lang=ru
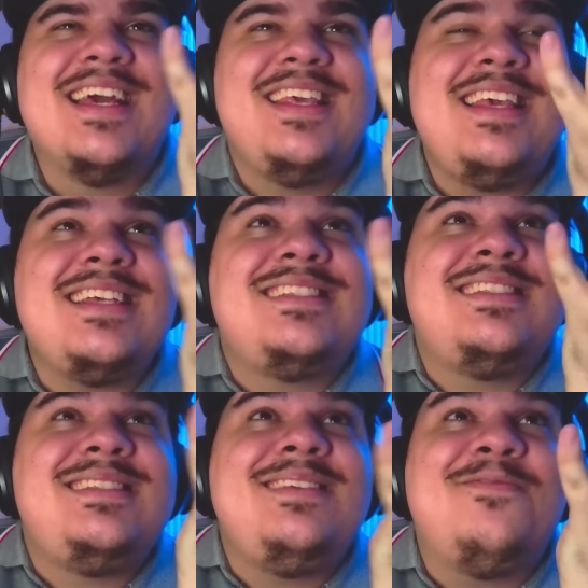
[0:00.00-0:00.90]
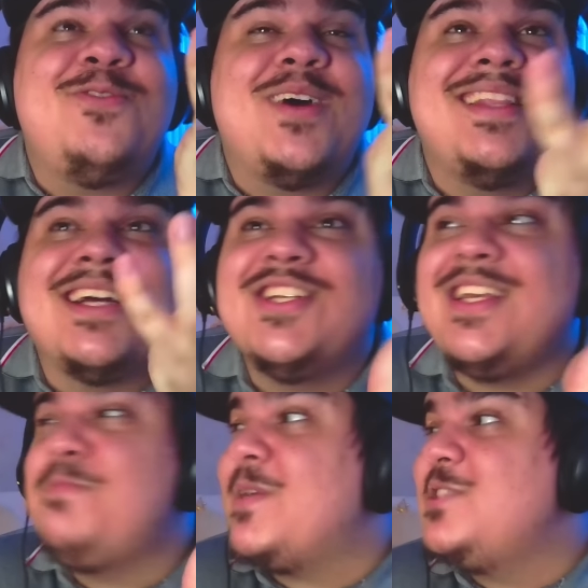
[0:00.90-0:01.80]
из всего, даже
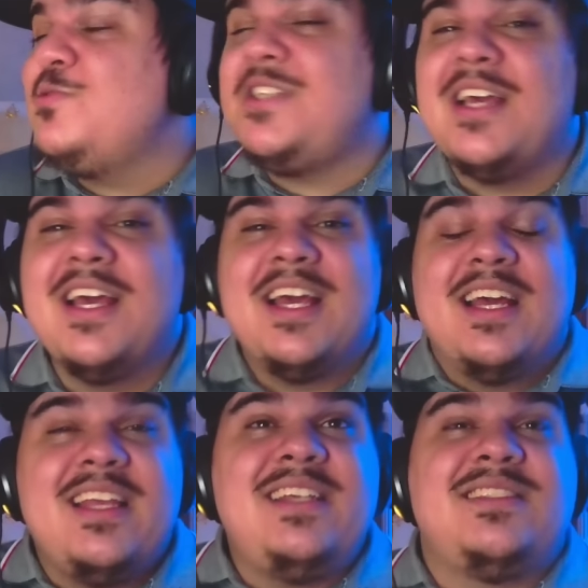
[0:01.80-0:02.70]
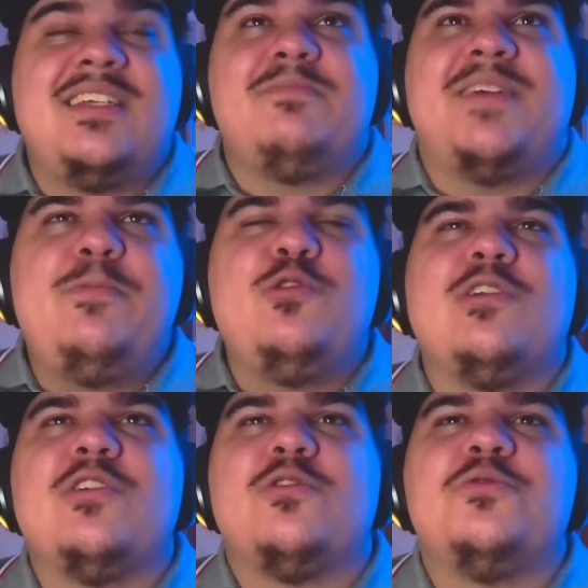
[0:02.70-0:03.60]
и по сути из
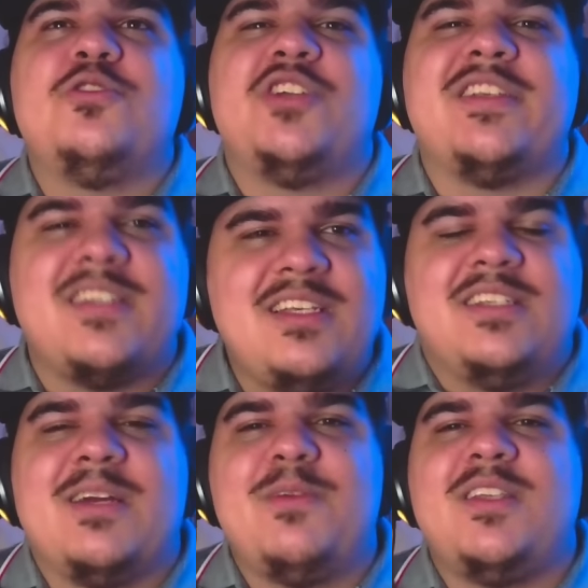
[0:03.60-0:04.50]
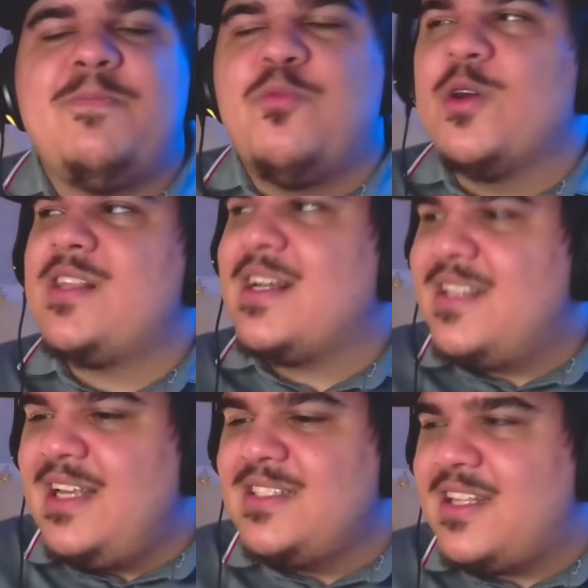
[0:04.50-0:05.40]
заблюденных, но ну, все же сисек, блядь, и
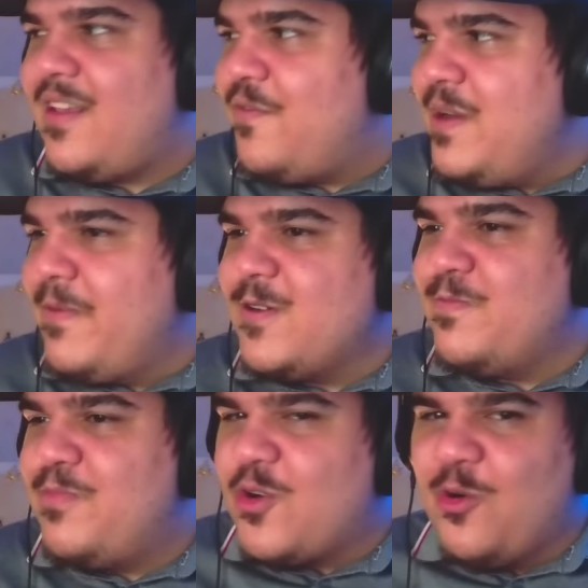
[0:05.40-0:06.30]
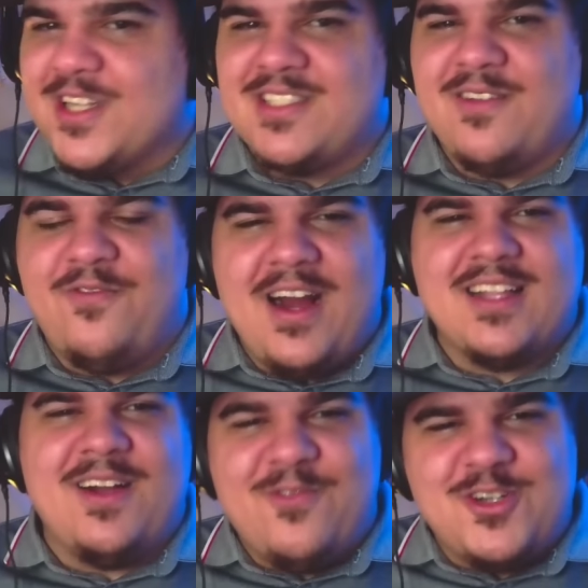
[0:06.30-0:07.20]
порно-актрисы ты выбрал просто факт
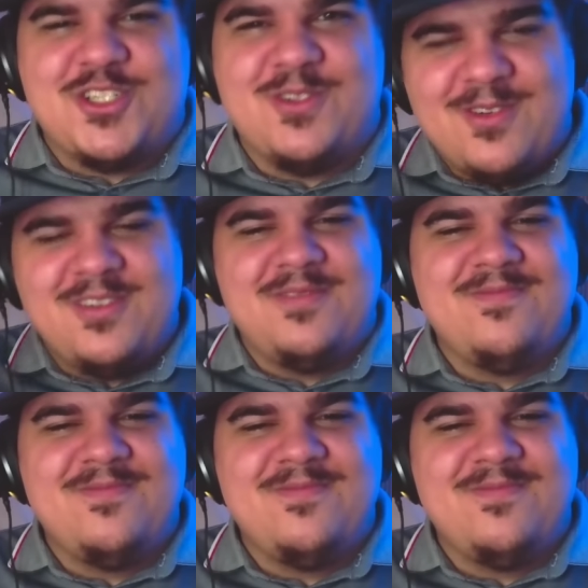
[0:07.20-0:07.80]
того, что...